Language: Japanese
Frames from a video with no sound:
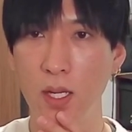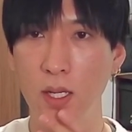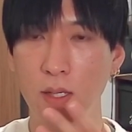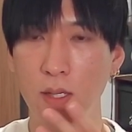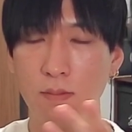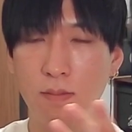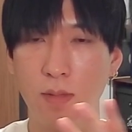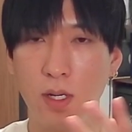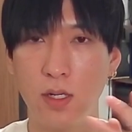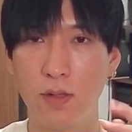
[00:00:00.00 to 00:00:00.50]

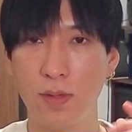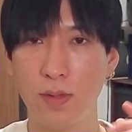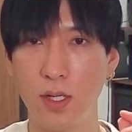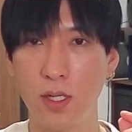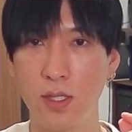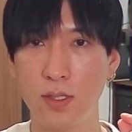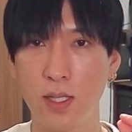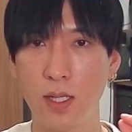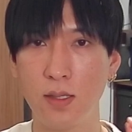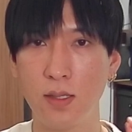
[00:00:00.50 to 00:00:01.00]
丸
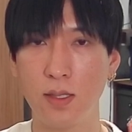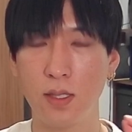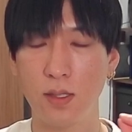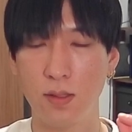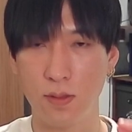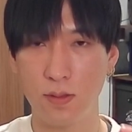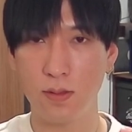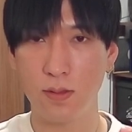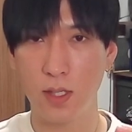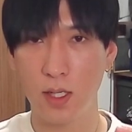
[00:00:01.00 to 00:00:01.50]
紅
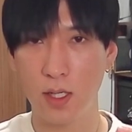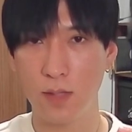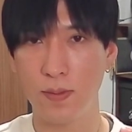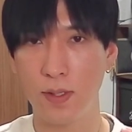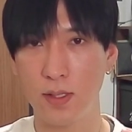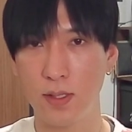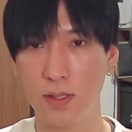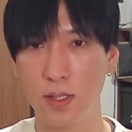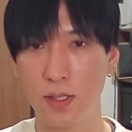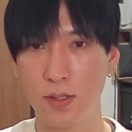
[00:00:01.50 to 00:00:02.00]

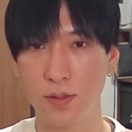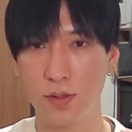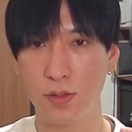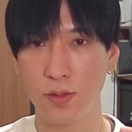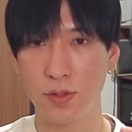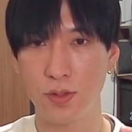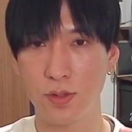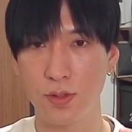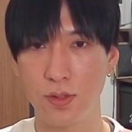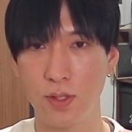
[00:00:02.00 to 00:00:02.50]
3.67%
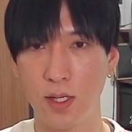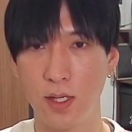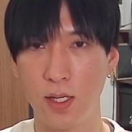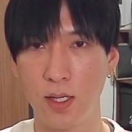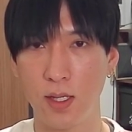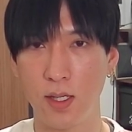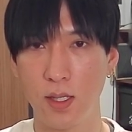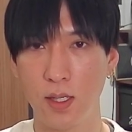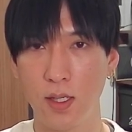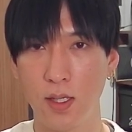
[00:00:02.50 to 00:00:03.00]
上昇
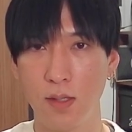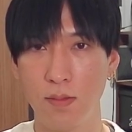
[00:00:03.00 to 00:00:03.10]
で、